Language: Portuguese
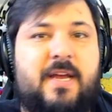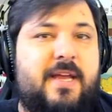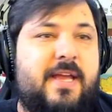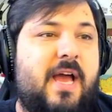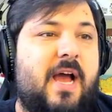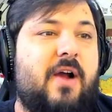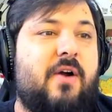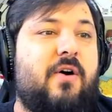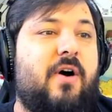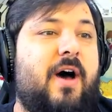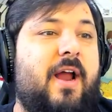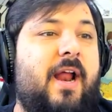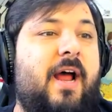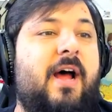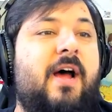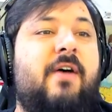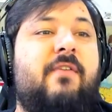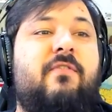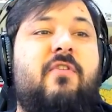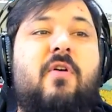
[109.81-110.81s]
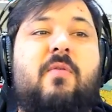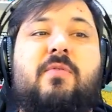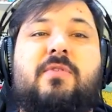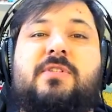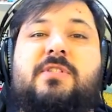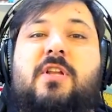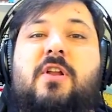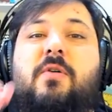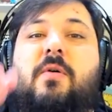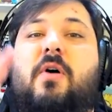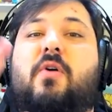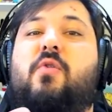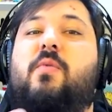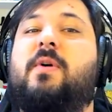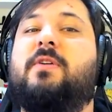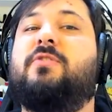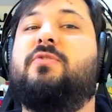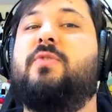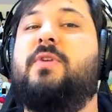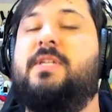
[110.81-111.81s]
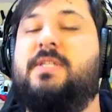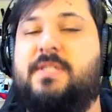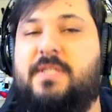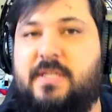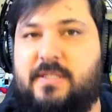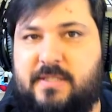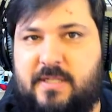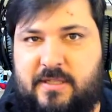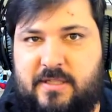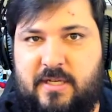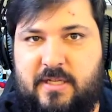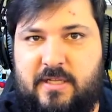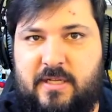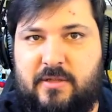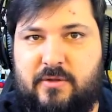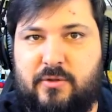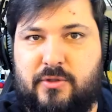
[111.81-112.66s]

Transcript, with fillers: E agora vou mostrar algumas coisinhas que tem dentro